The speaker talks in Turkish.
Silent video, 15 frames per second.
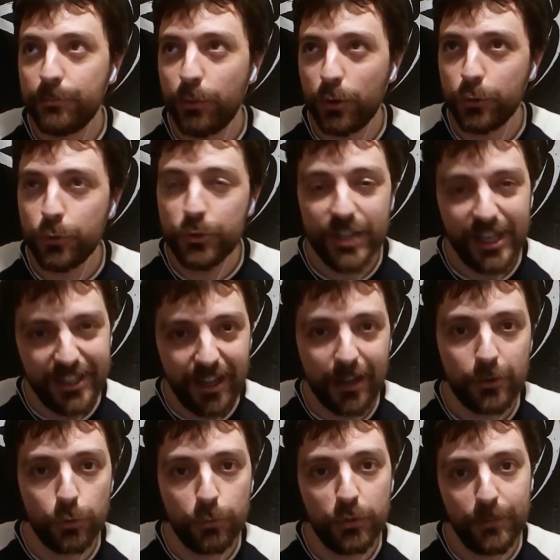böyle güncel
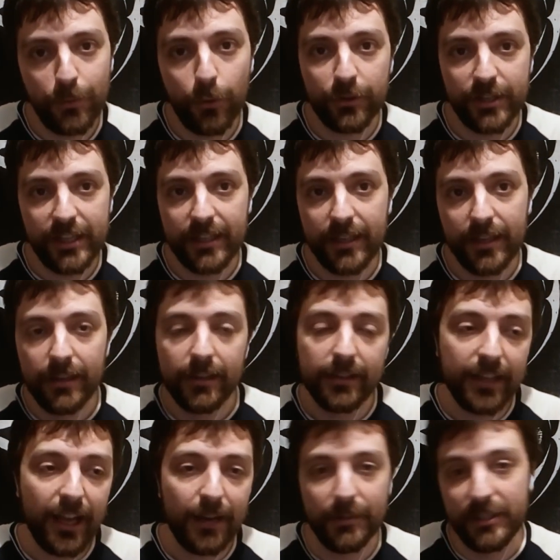daha somut bir örnek
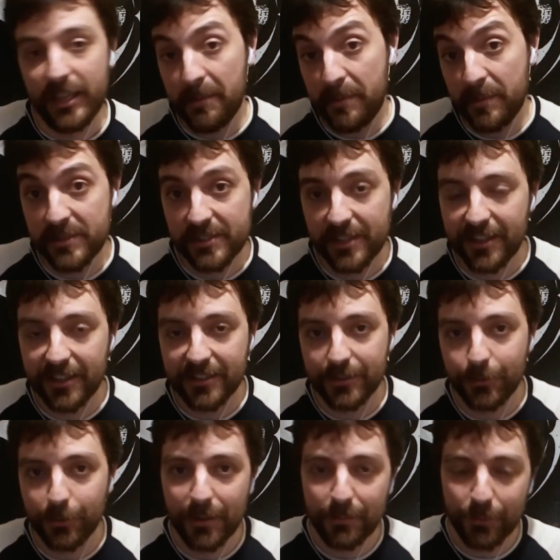gelmedi. Hepimizin
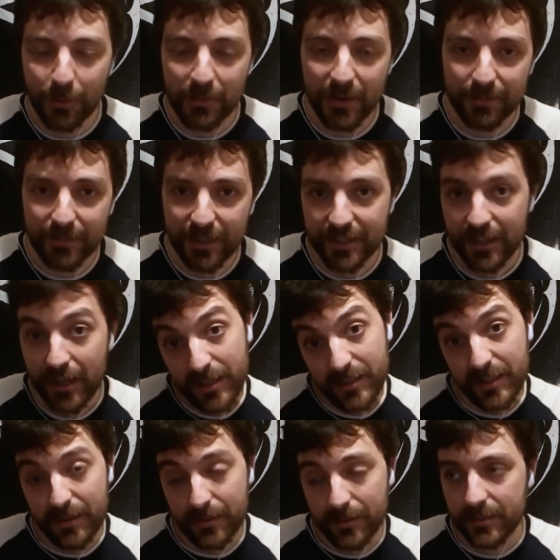hayatında olan problemler
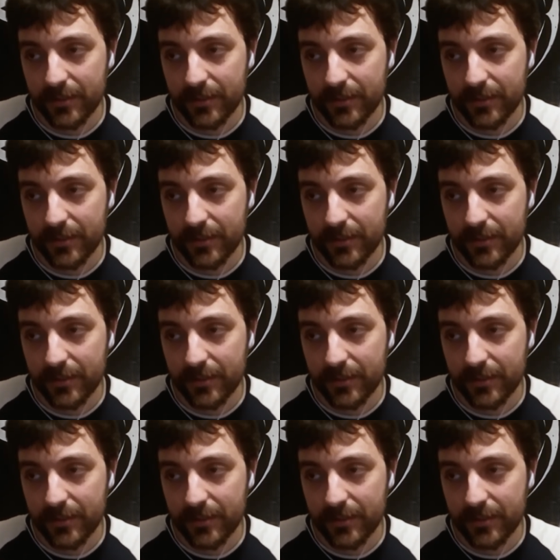de